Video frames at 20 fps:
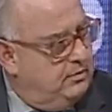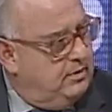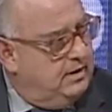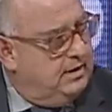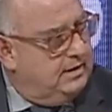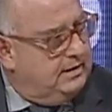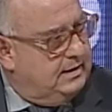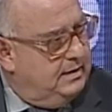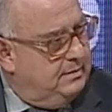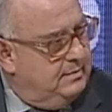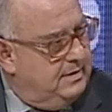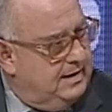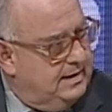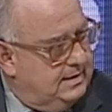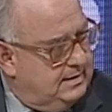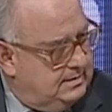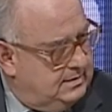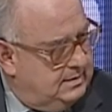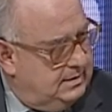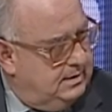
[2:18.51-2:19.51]
en el tema
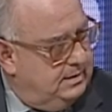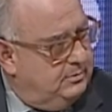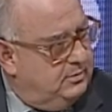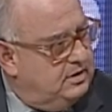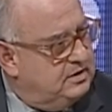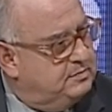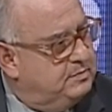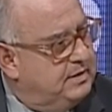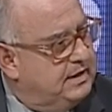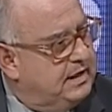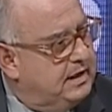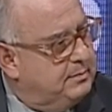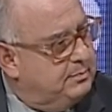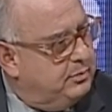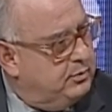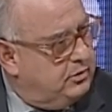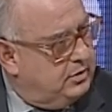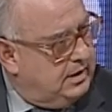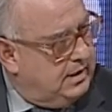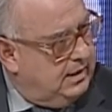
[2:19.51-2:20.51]
ese y voy a explicar
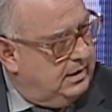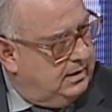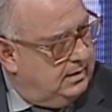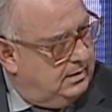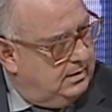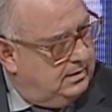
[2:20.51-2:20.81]
por qué.